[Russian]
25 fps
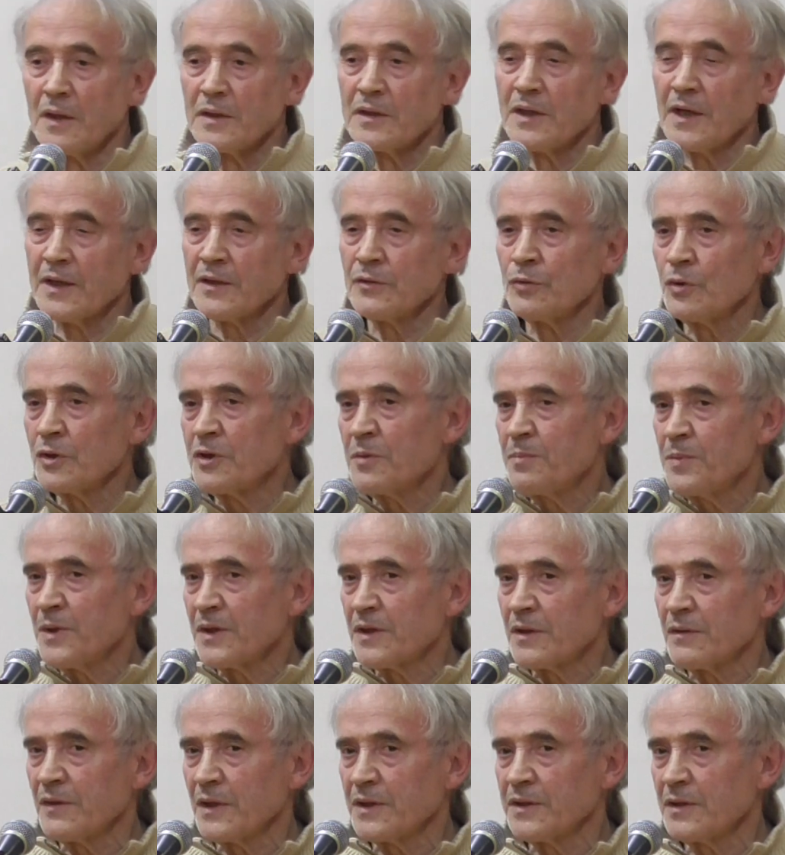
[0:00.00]
Так, ну а
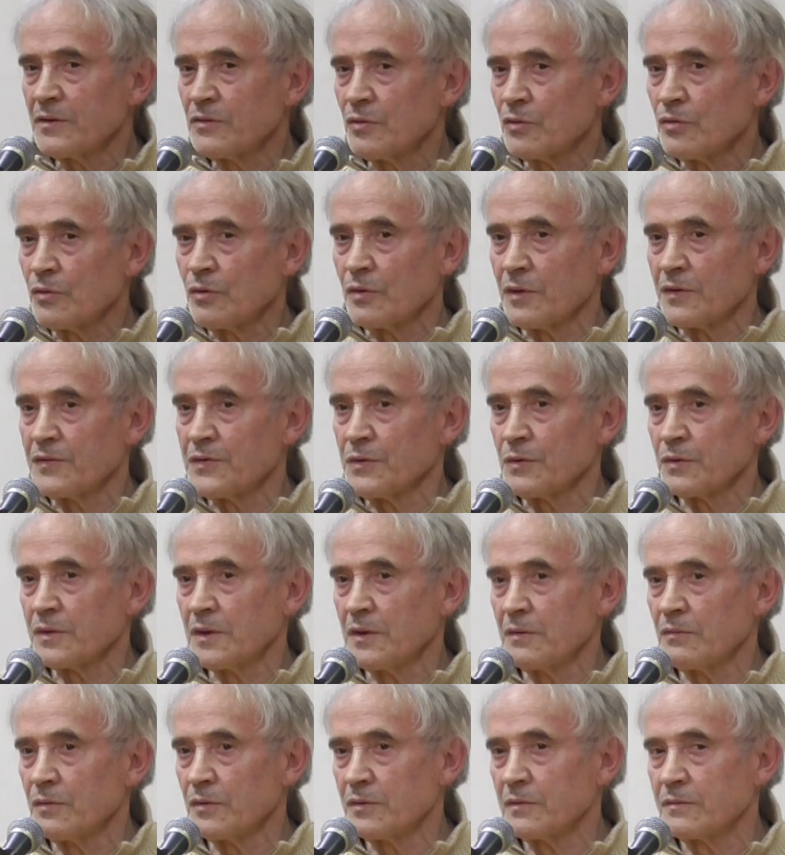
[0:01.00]
теперь давайте другое
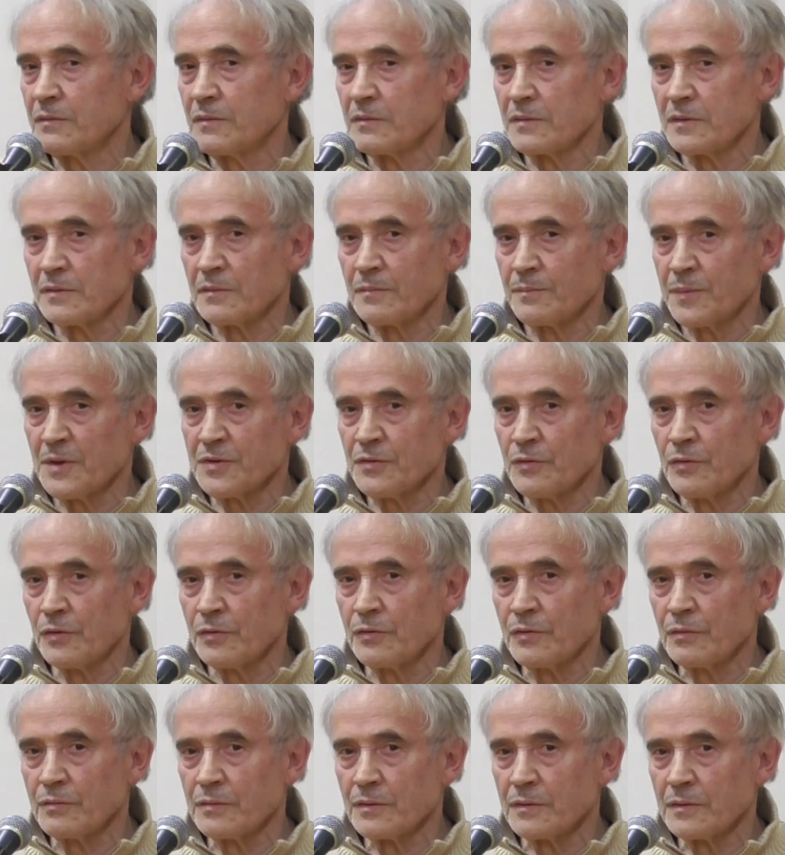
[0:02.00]
все-таки. Вот э,
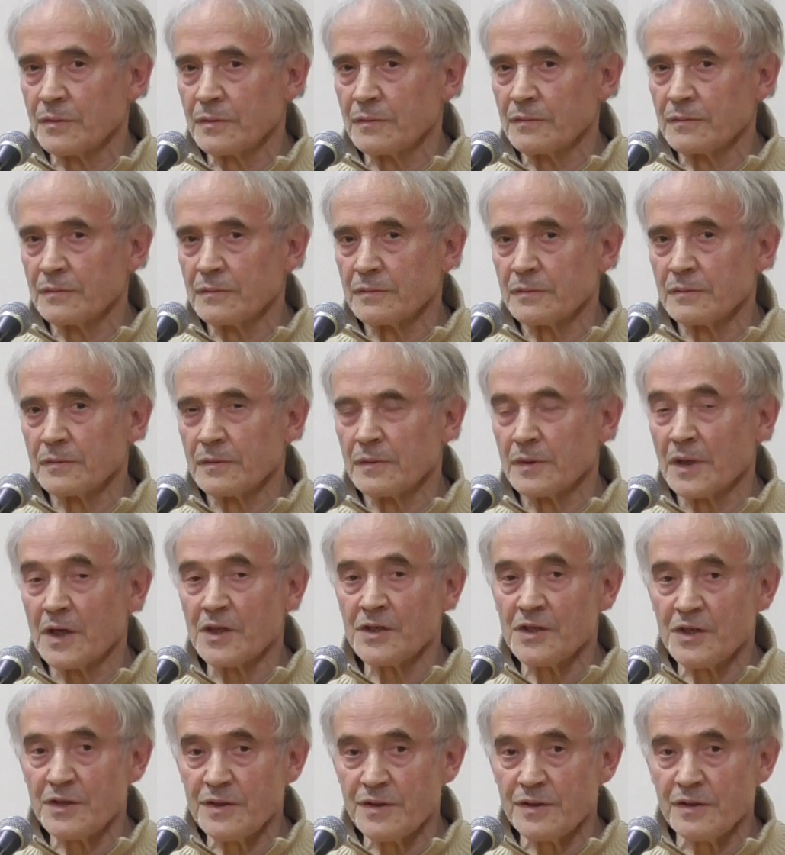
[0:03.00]
поскольку о
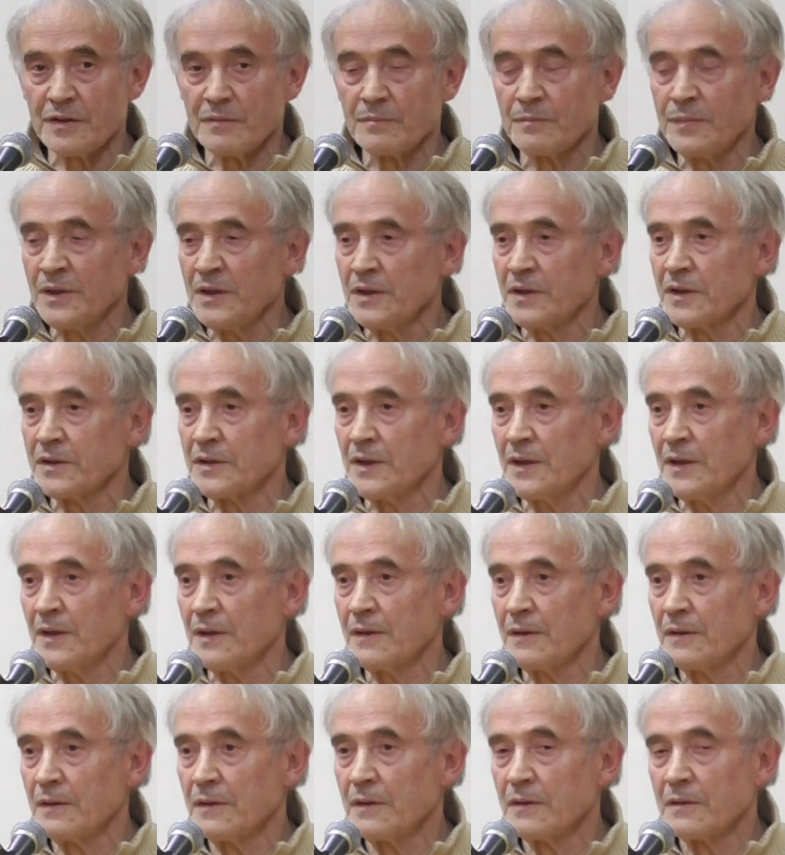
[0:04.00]
жизни было,
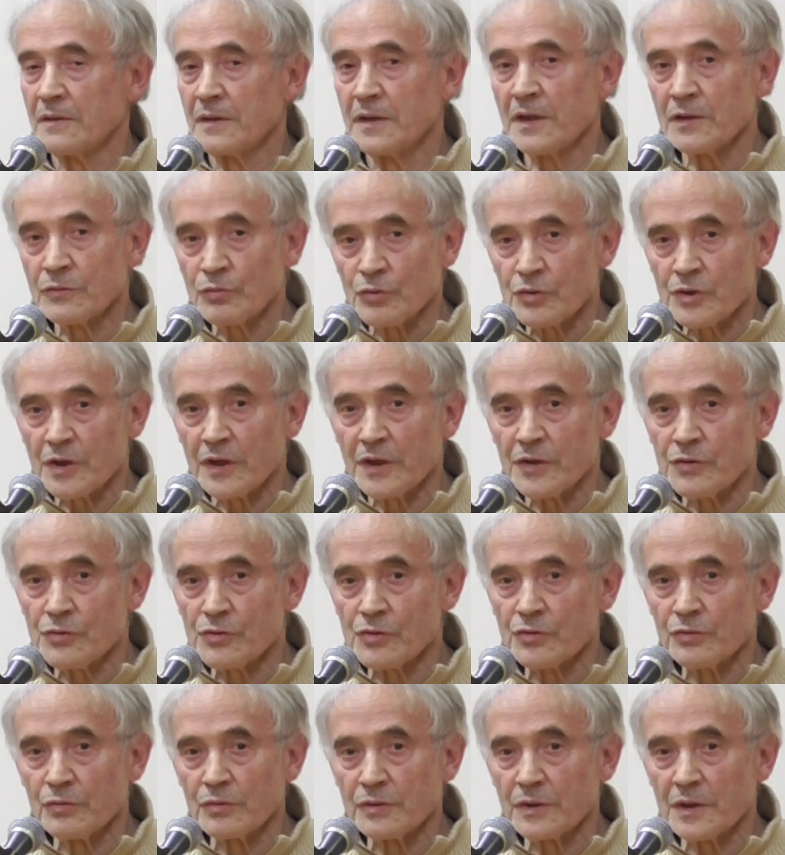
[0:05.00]
да, я тоже
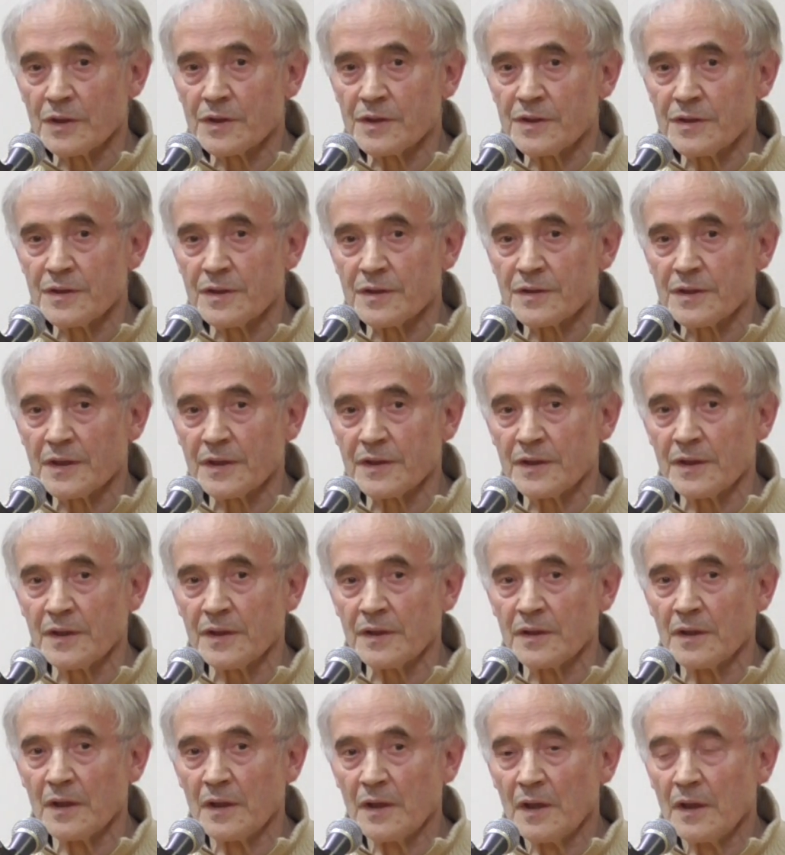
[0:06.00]
хочу что-то о жизни
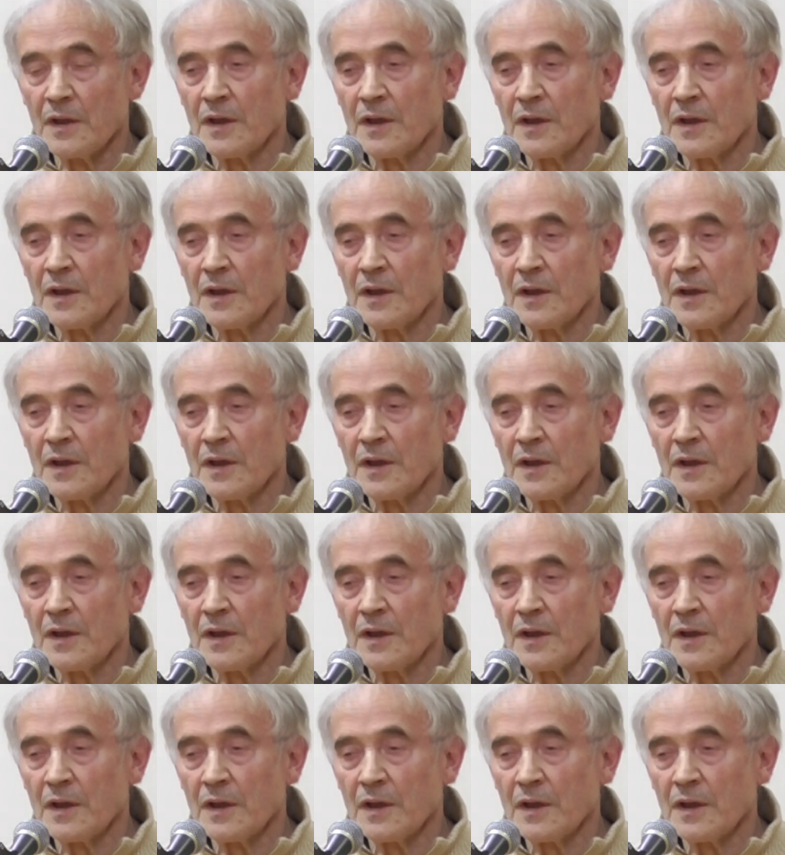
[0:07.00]
сказать.